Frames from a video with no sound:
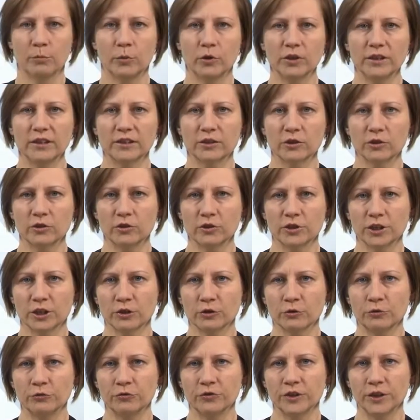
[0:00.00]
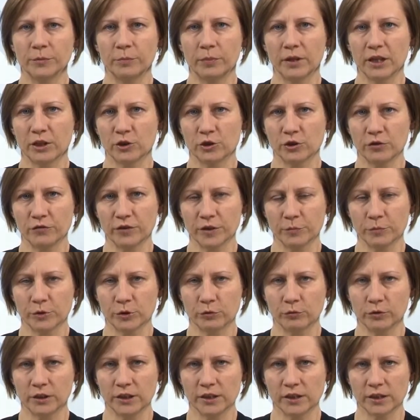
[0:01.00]
Boisko do siatkówki plażowej
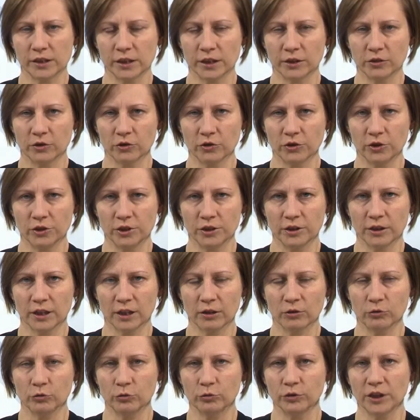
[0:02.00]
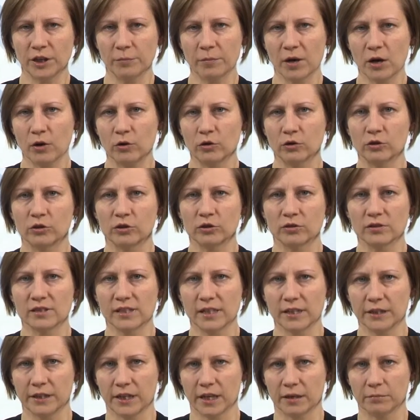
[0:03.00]
przy ulicy Jedności Narodu nie ma
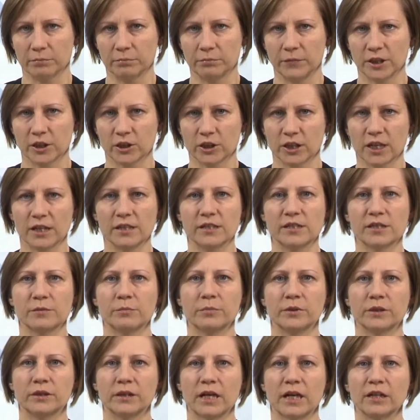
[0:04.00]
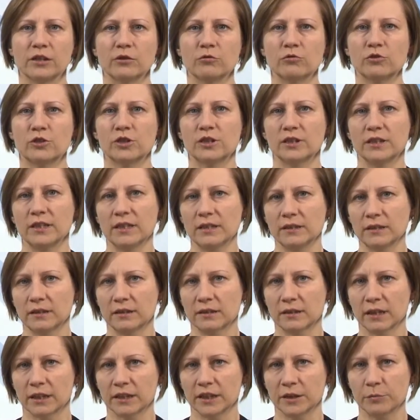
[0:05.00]
ogrodzenia. Mieszkańcy pytają, czy jest
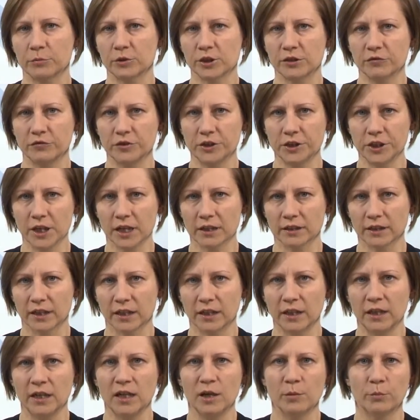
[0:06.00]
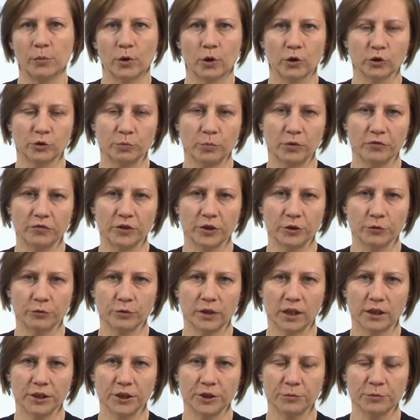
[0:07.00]
takie przewidziane. Po odpowiedź
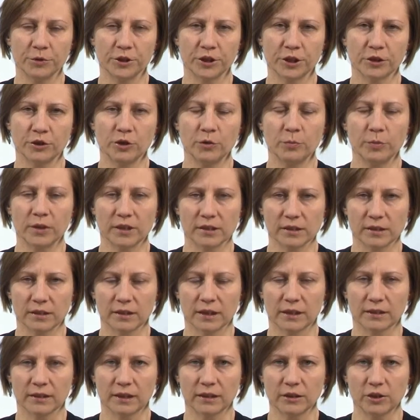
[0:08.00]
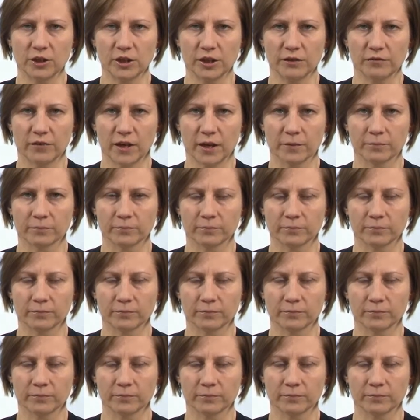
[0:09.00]
udaliśmy się do prezydenta Tczewa.